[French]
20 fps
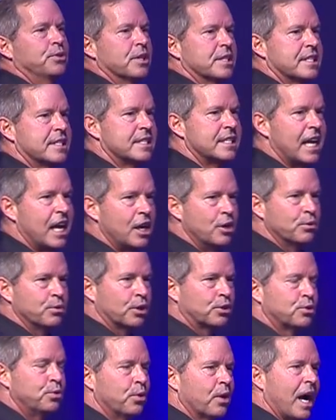ou notre zèle ou
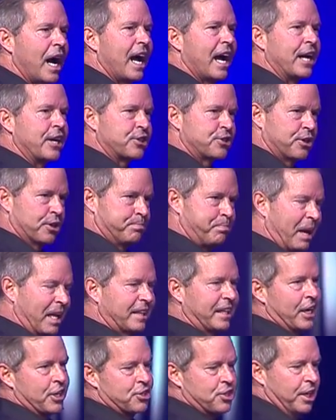notre courage de
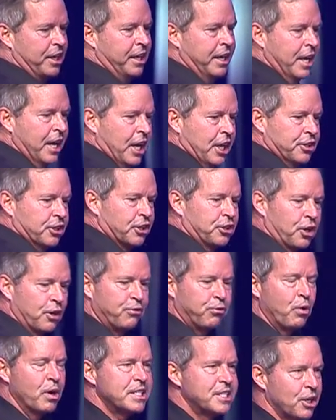partager notre
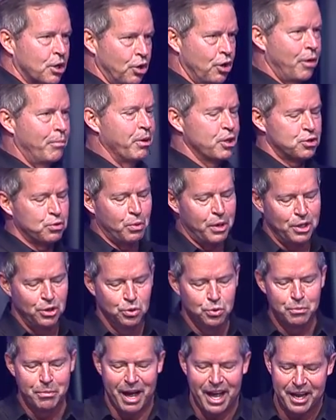foi, c'est qu'on a besoin
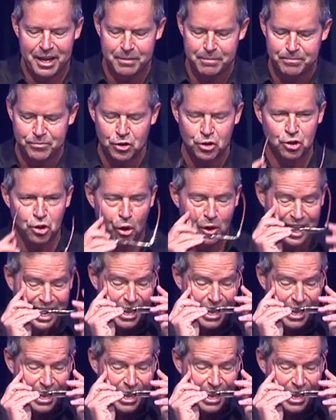nous-mêmes d'un